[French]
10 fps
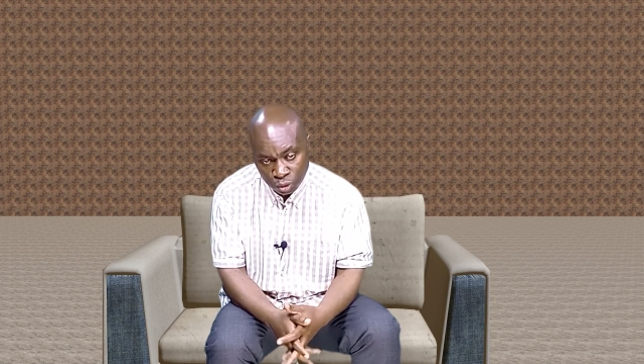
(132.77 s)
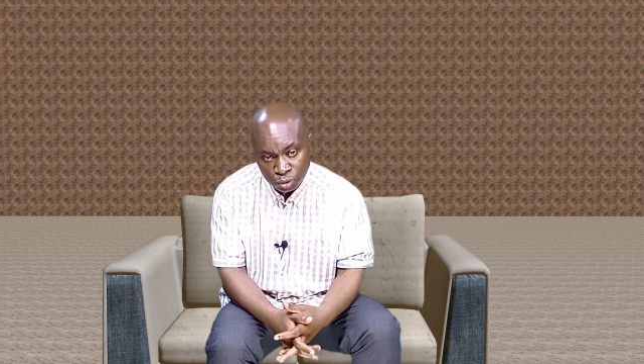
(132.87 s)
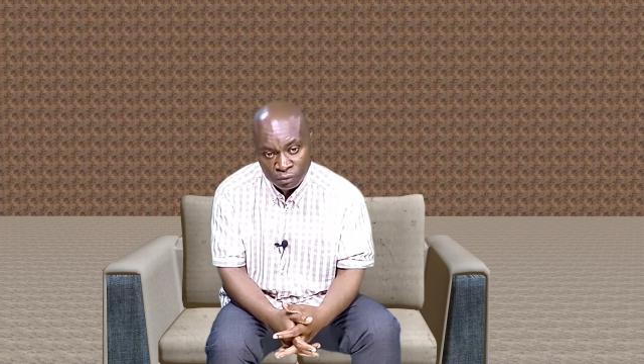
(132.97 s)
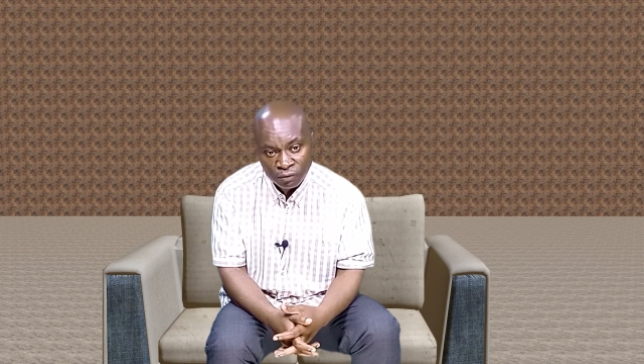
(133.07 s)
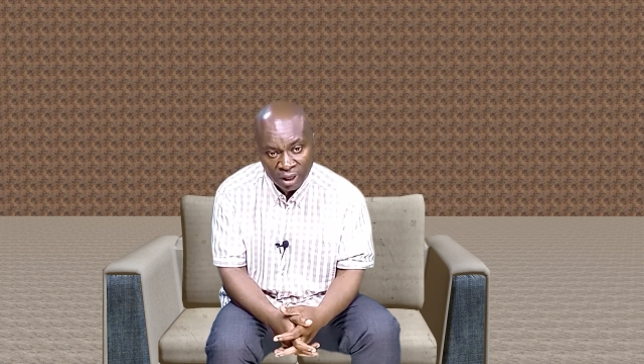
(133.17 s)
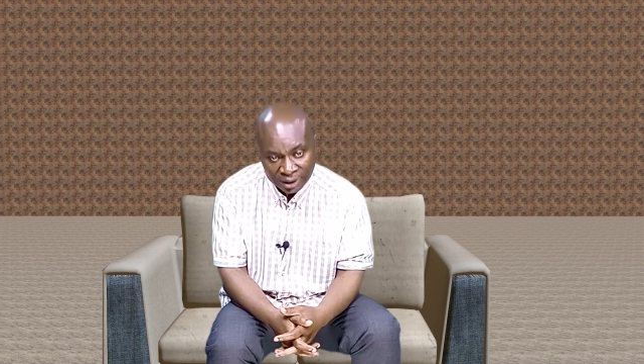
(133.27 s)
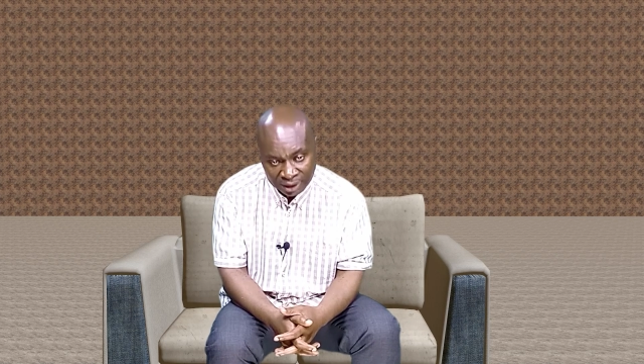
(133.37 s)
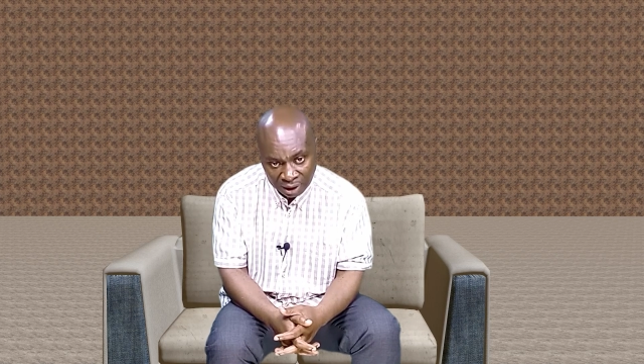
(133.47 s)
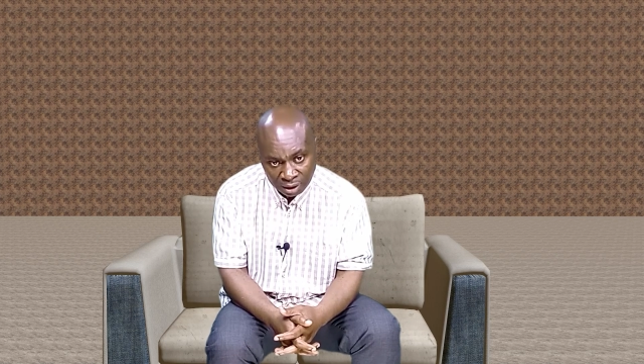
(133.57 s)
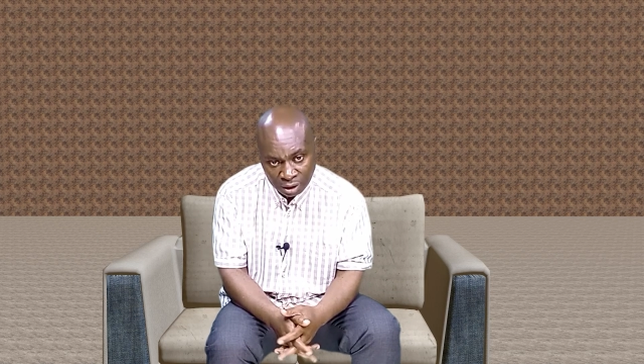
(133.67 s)
ou de
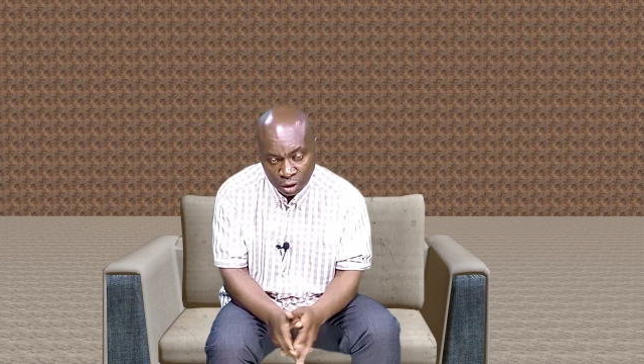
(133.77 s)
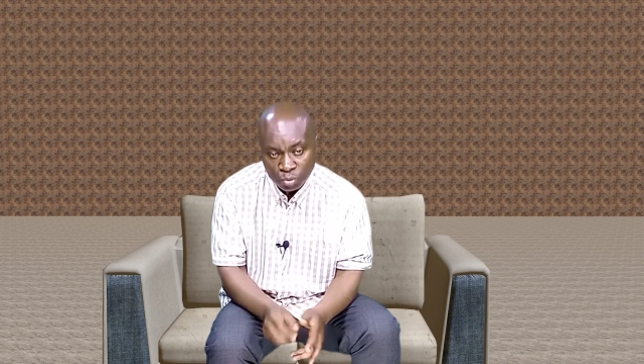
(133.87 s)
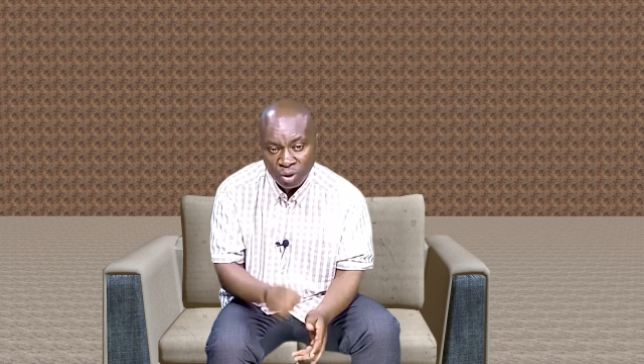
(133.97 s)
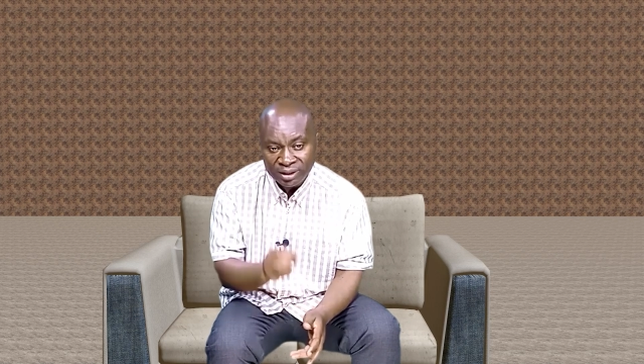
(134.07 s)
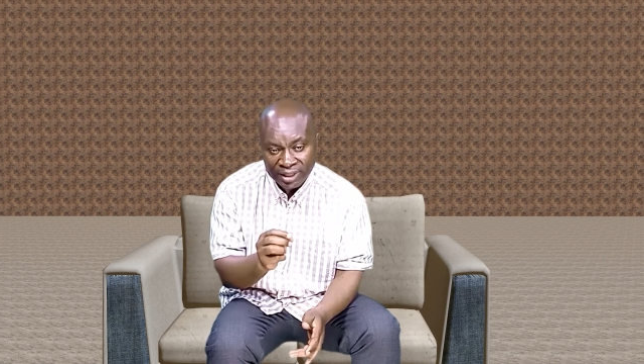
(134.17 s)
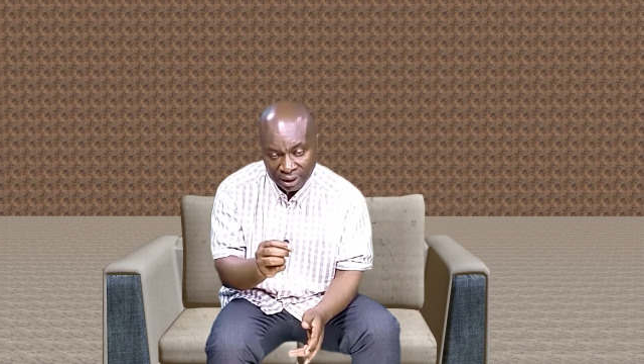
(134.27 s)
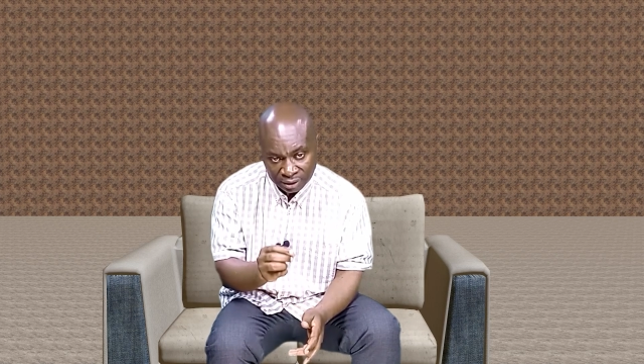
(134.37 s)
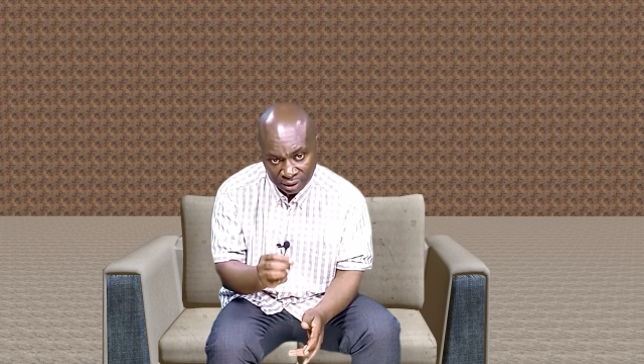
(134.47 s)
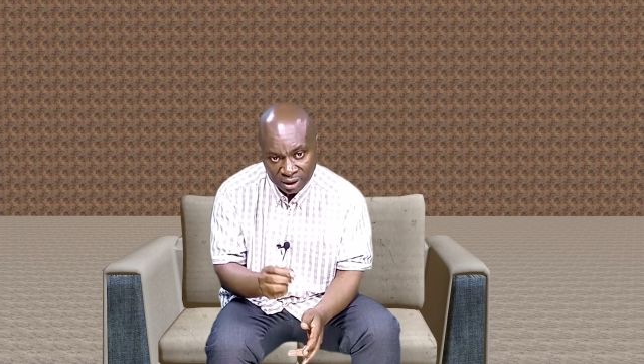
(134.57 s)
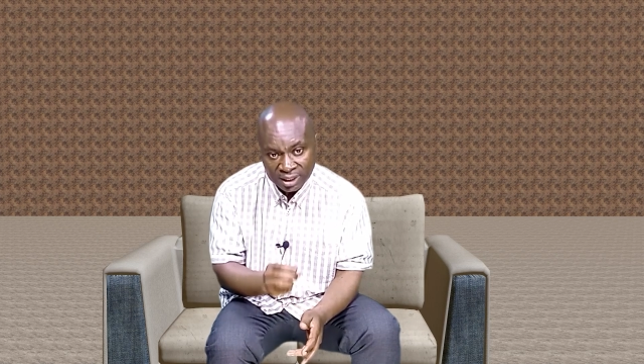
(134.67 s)
Vorada pour
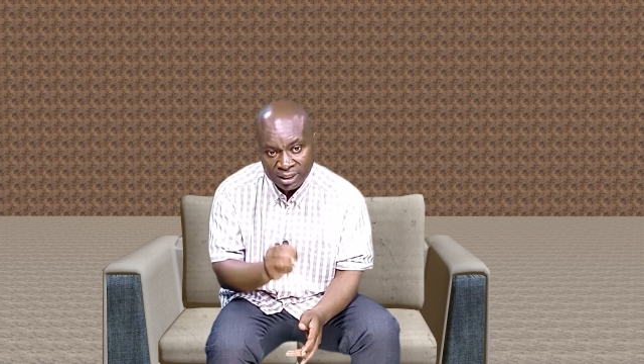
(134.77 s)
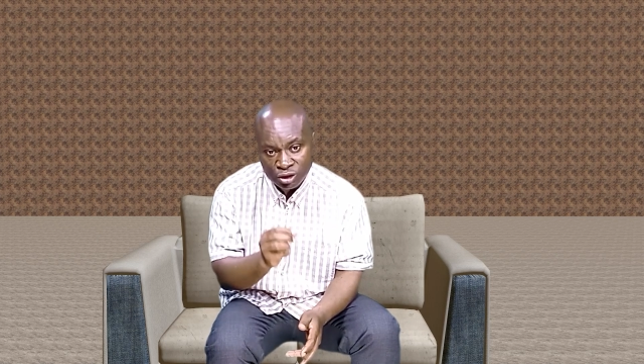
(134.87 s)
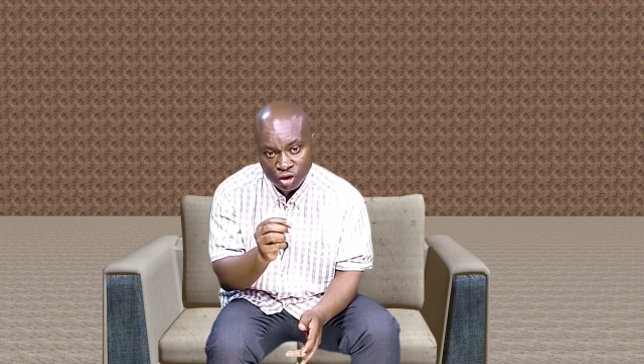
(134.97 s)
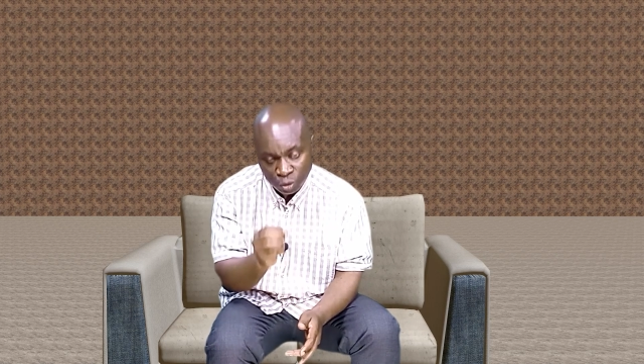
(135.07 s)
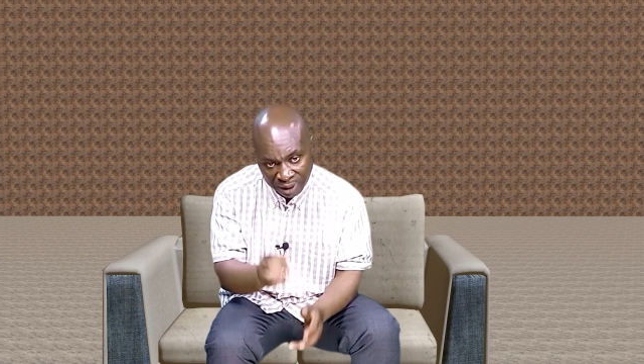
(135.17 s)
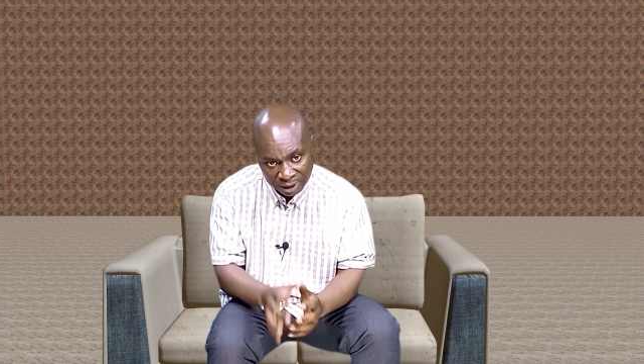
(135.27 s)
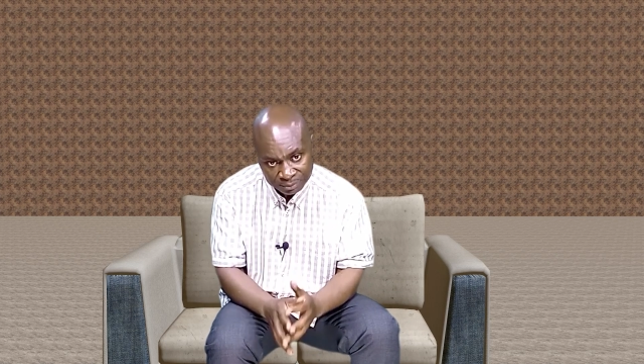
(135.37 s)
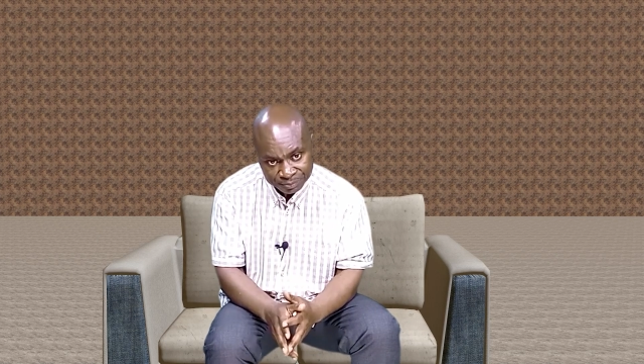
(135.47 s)
atteindre les sommets.